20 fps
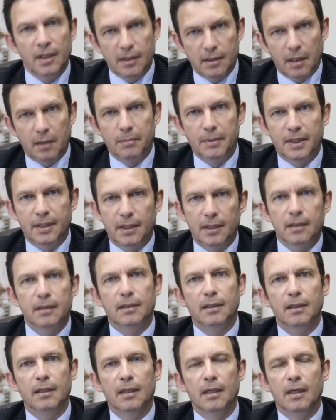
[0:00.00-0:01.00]

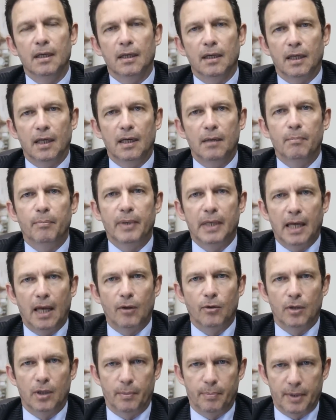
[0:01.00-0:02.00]
intermitente que el
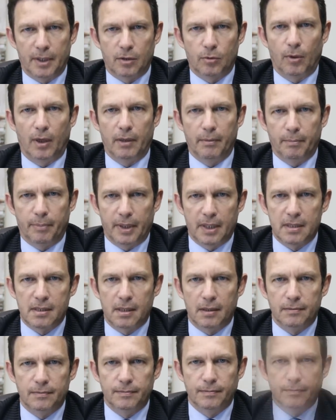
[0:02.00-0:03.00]
empleado le prestó a la
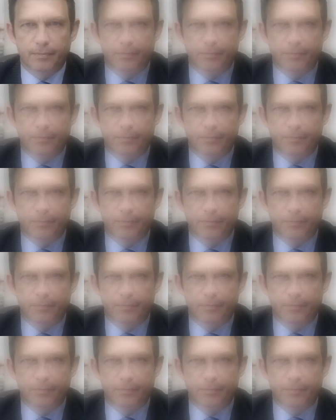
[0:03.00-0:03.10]
empresa.